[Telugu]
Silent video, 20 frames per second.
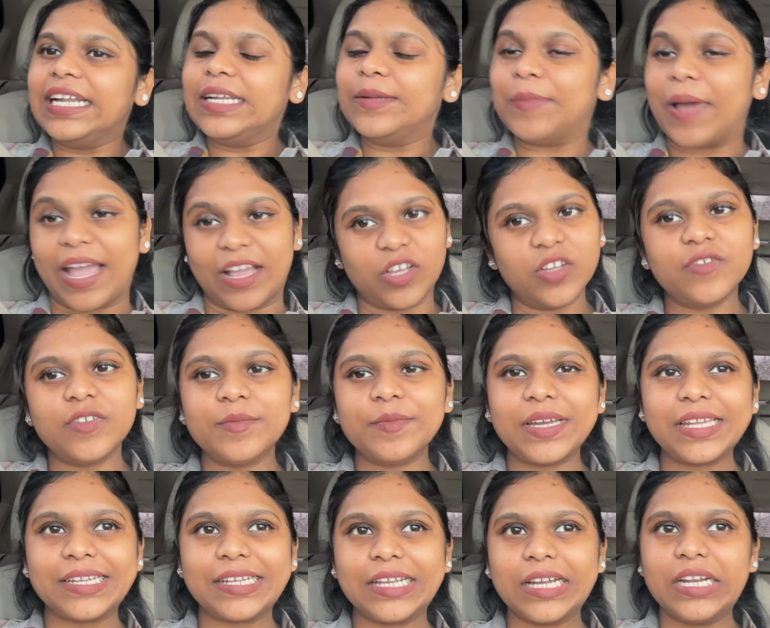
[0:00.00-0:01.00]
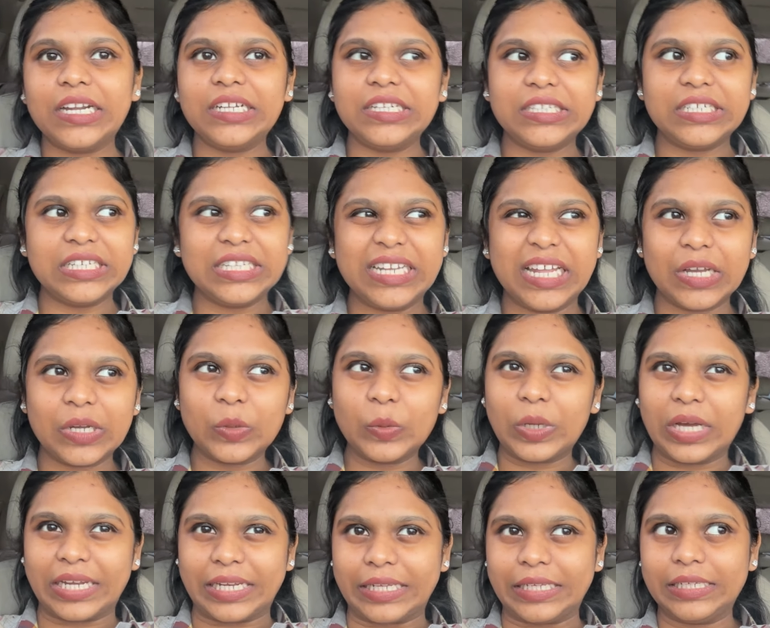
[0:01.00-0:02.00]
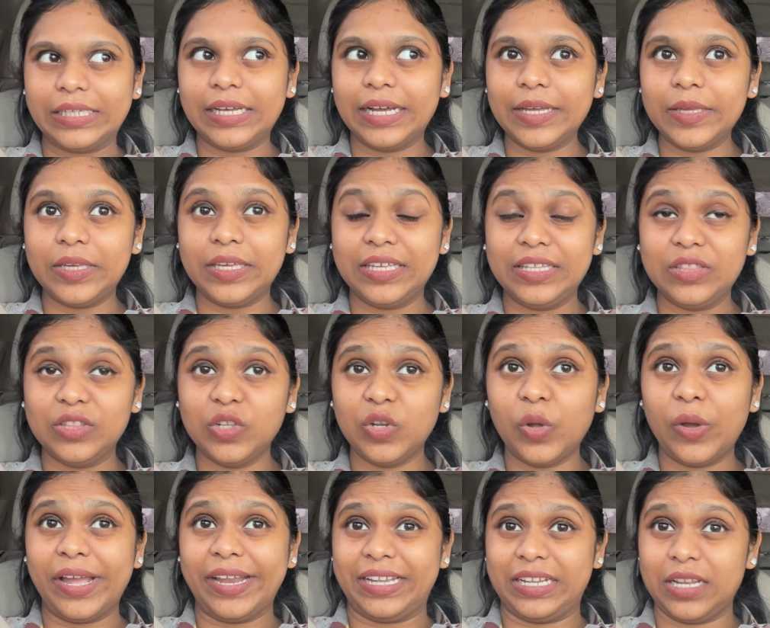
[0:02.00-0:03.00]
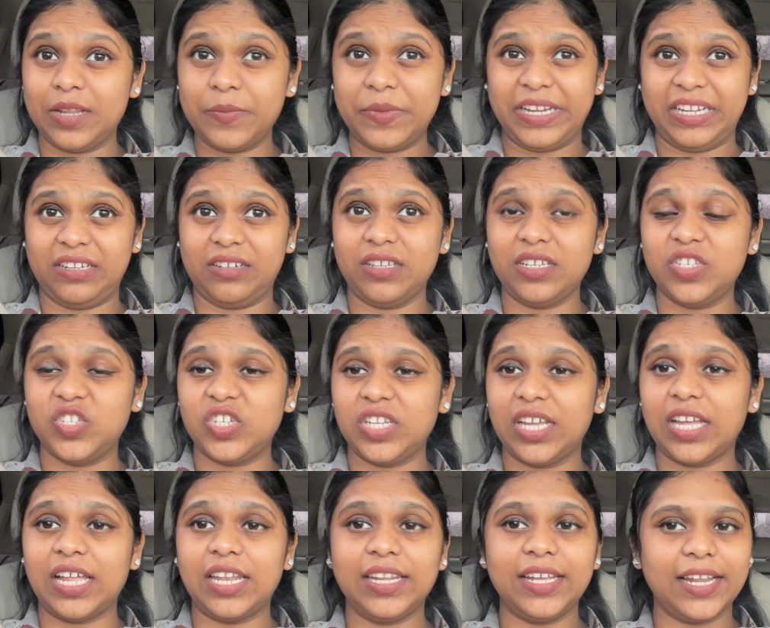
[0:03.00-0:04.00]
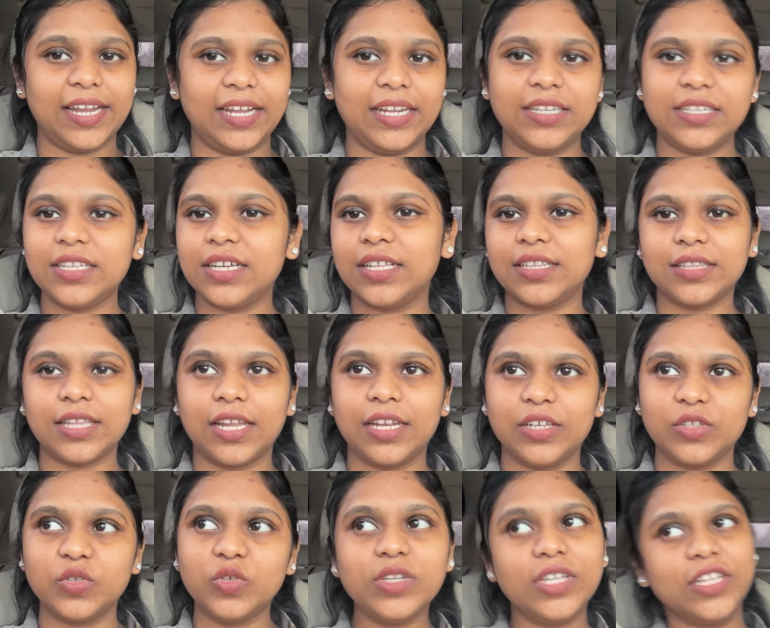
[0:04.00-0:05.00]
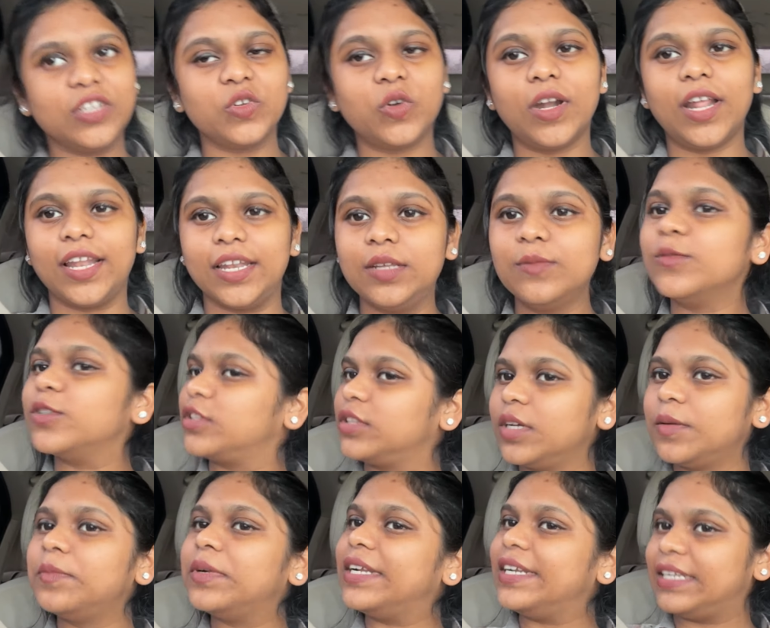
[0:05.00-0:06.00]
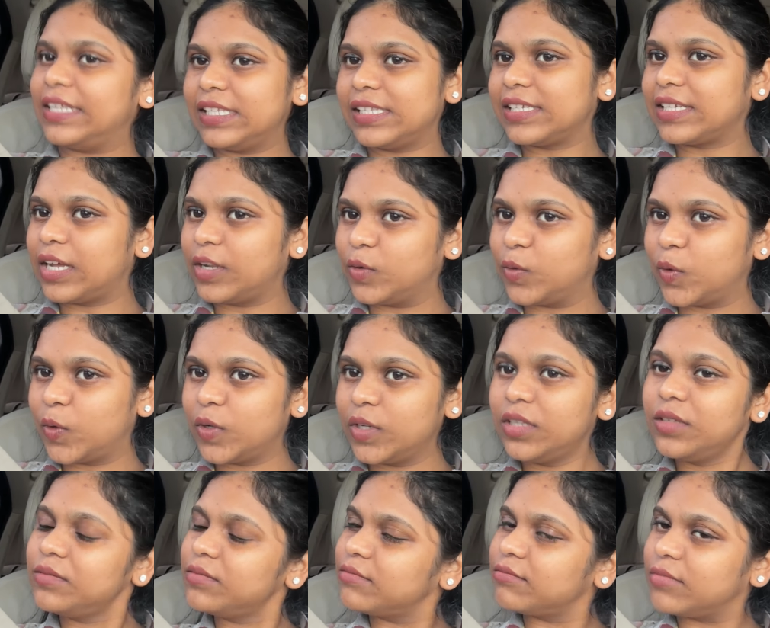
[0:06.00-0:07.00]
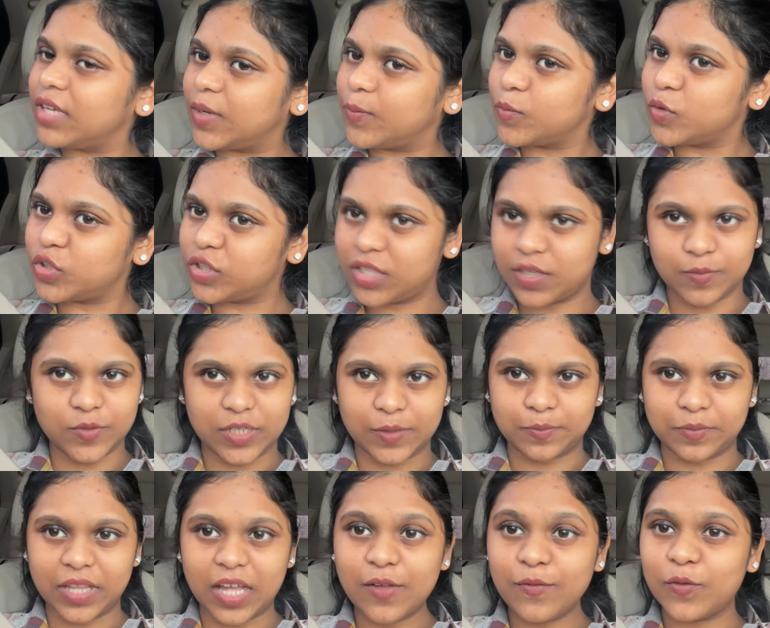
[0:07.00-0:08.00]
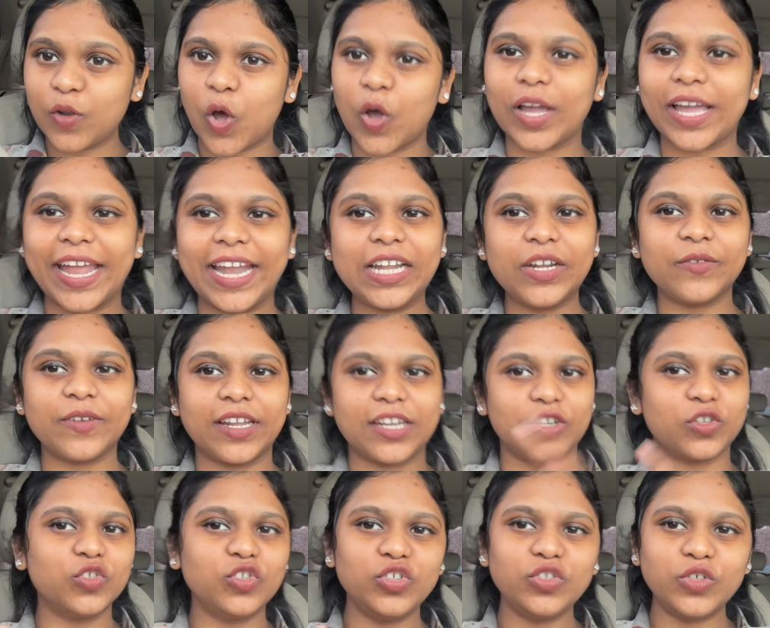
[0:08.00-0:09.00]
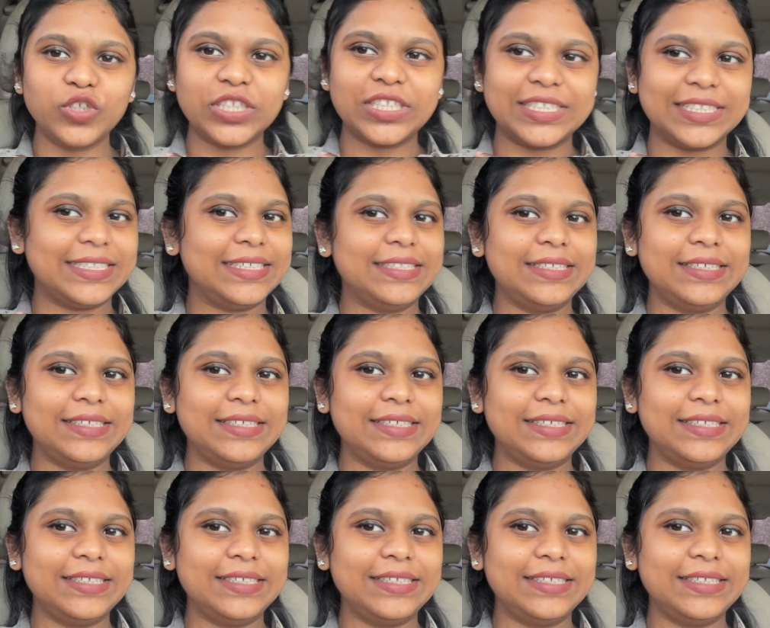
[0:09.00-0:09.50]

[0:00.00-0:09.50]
బ్యాంక్ ఆఫ్ అమెరికా అంటే నాకు కరెక్ట్గా ఇందులో ఎట్లా మెయింటైన్ చేయాలి ఏంటి అని తెలియదు నేను కూడా వెళ్ళి మొత్తం డీటెయిల్స్ కనుక్కొని మీకు మొత్తం చెప్తా బ్లాగ్ ఎండ్ వరకు చూడండి